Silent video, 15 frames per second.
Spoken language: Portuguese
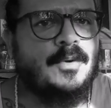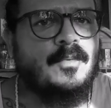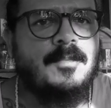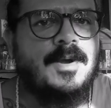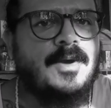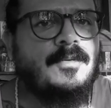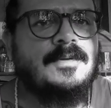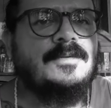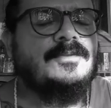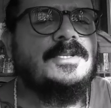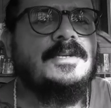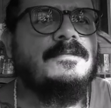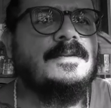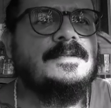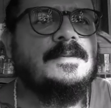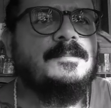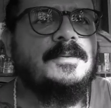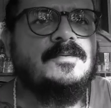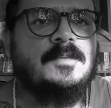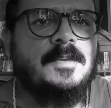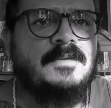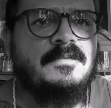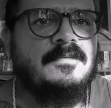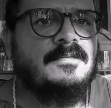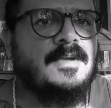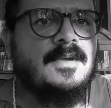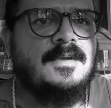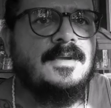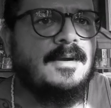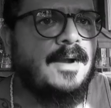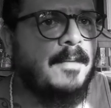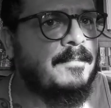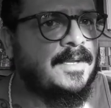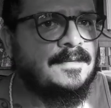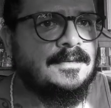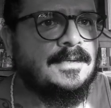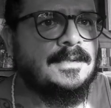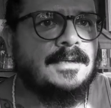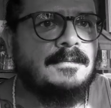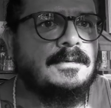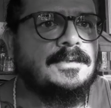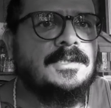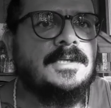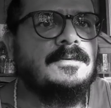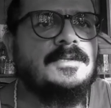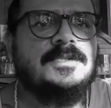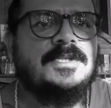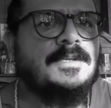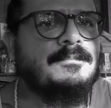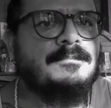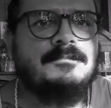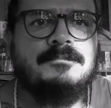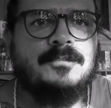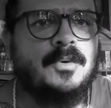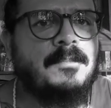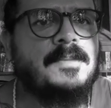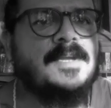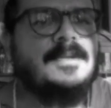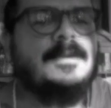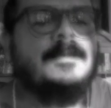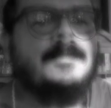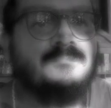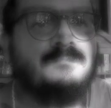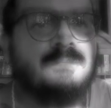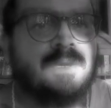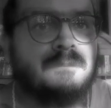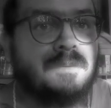Alguma coisa eu tinha que fazer para sobreviver e a cabeça já estava cheia de bobeira, né?